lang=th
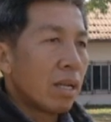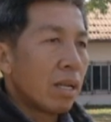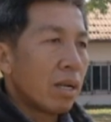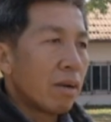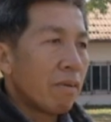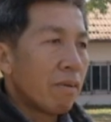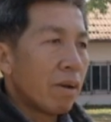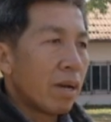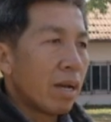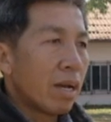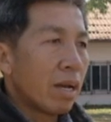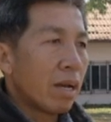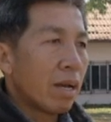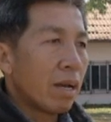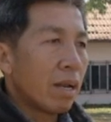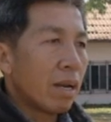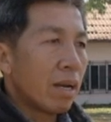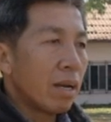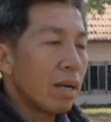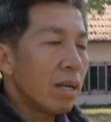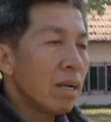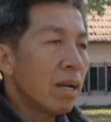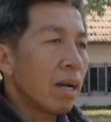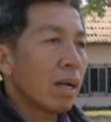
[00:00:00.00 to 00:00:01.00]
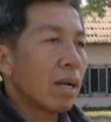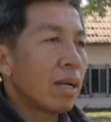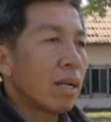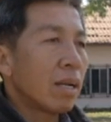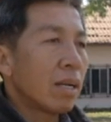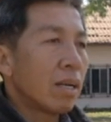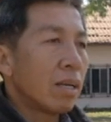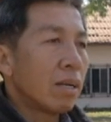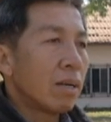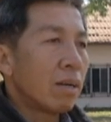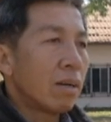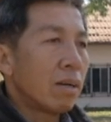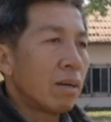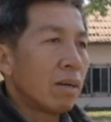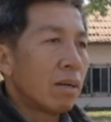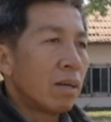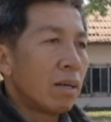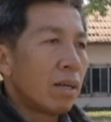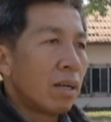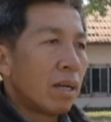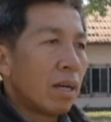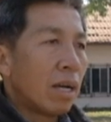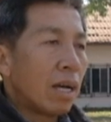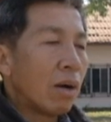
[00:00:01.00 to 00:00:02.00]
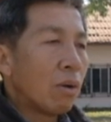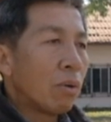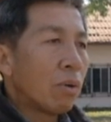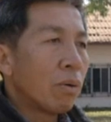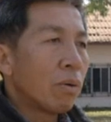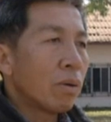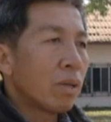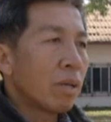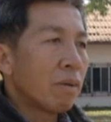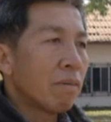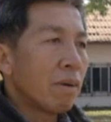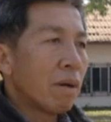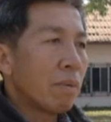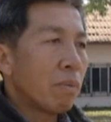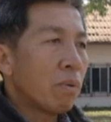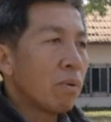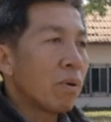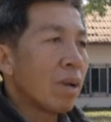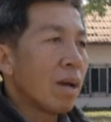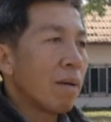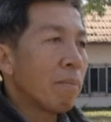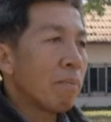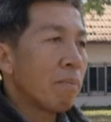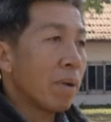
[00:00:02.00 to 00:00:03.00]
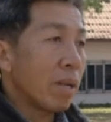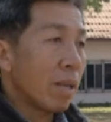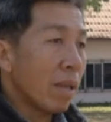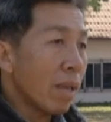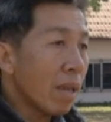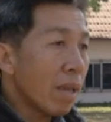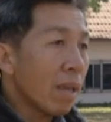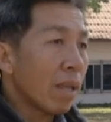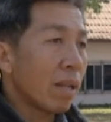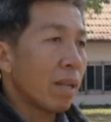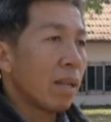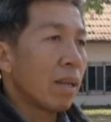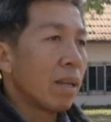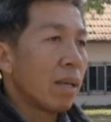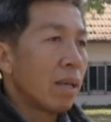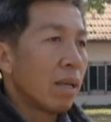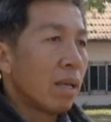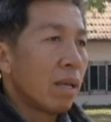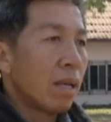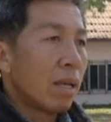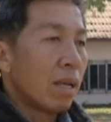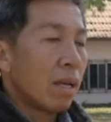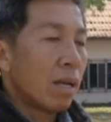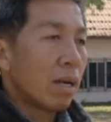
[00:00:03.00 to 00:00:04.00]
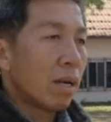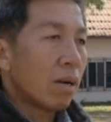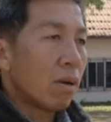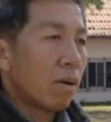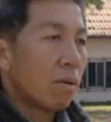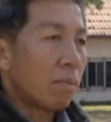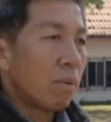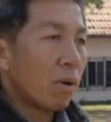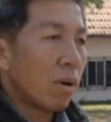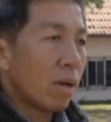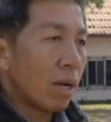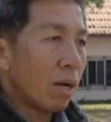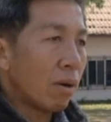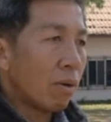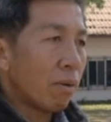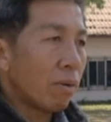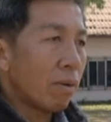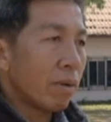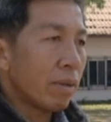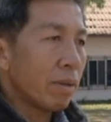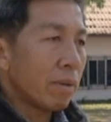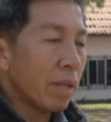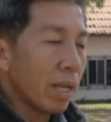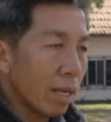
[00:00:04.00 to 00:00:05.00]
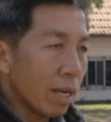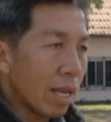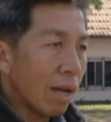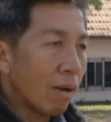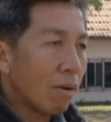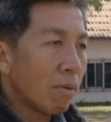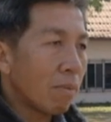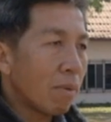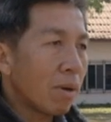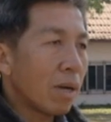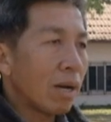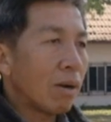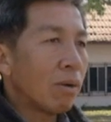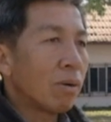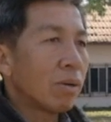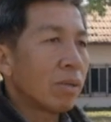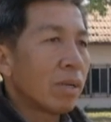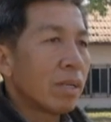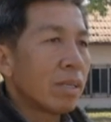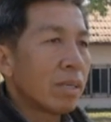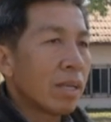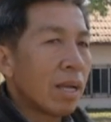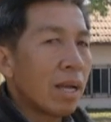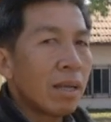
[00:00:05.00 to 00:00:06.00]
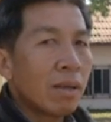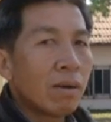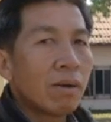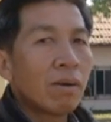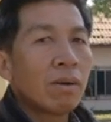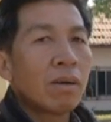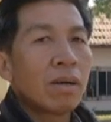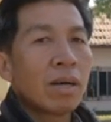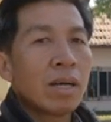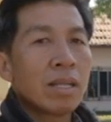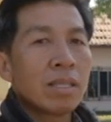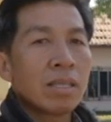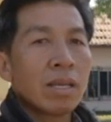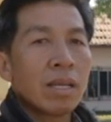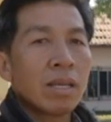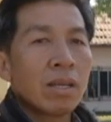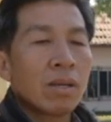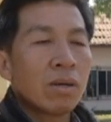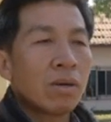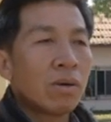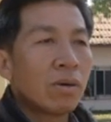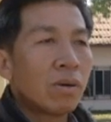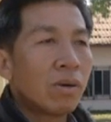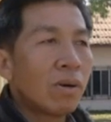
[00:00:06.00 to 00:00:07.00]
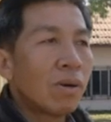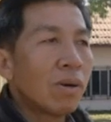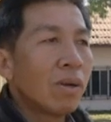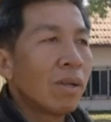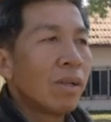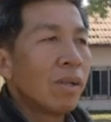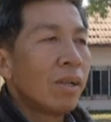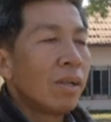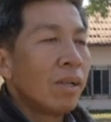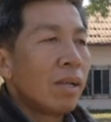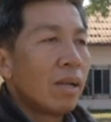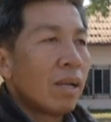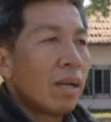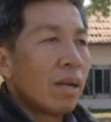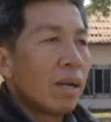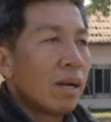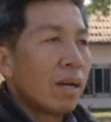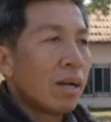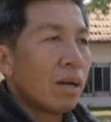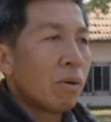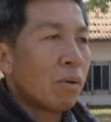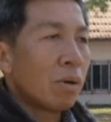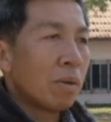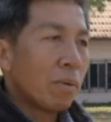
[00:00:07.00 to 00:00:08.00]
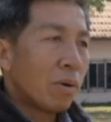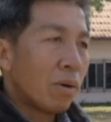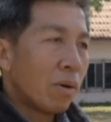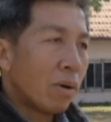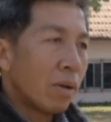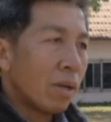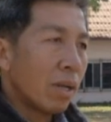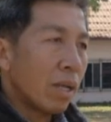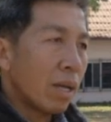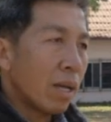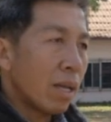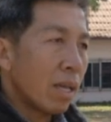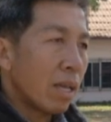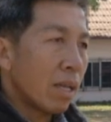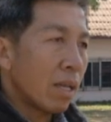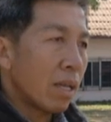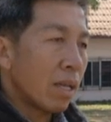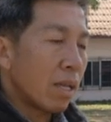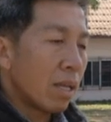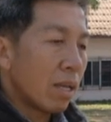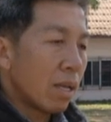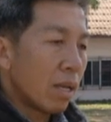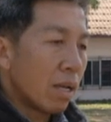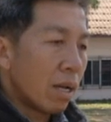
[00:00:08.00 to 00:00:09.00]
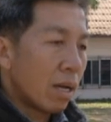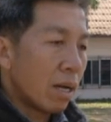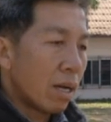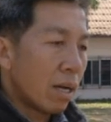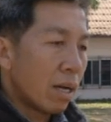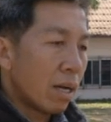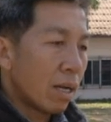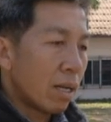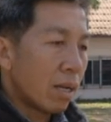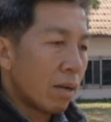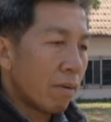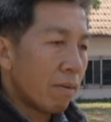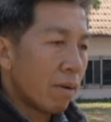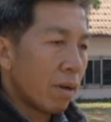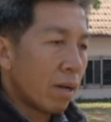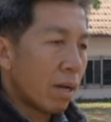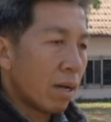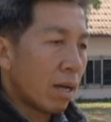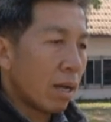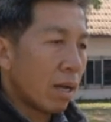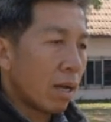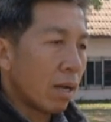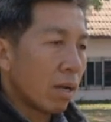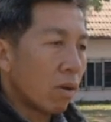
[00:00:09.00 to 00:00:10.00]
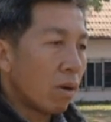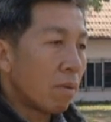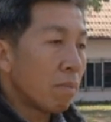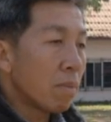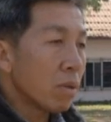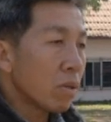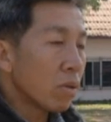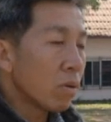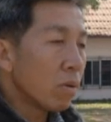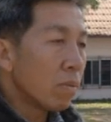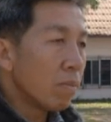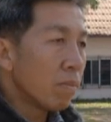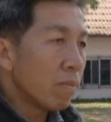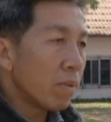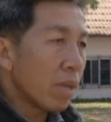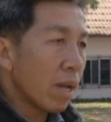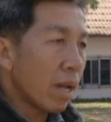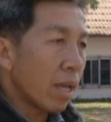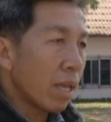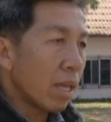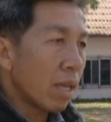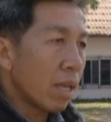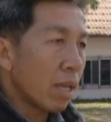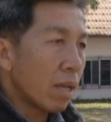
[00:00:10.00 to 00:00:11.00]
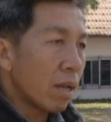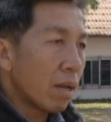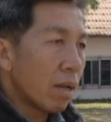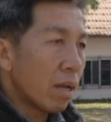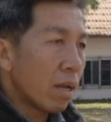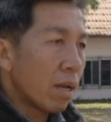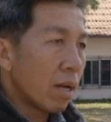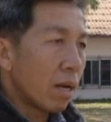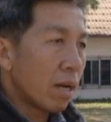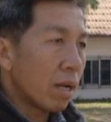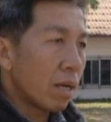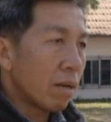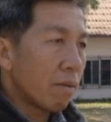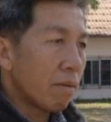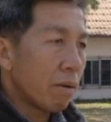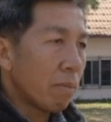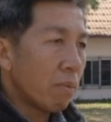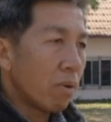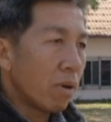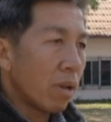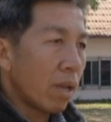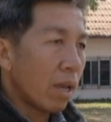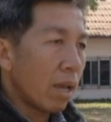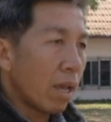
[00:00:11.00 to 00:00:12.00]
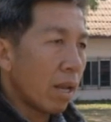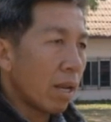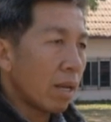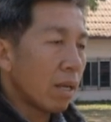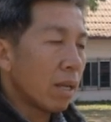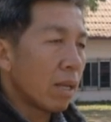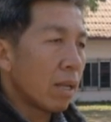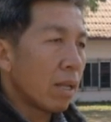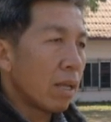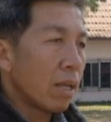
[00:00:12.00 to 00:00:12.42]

เทว่าเลือกเนาะเอาเทว่าผู้นำประเทศของพวกเราประเทศลาวของพวกเราสันซาเนาะกันสันขออวยพรให้เทว่ากองประชุมใหญ่เทว่าผู้แทน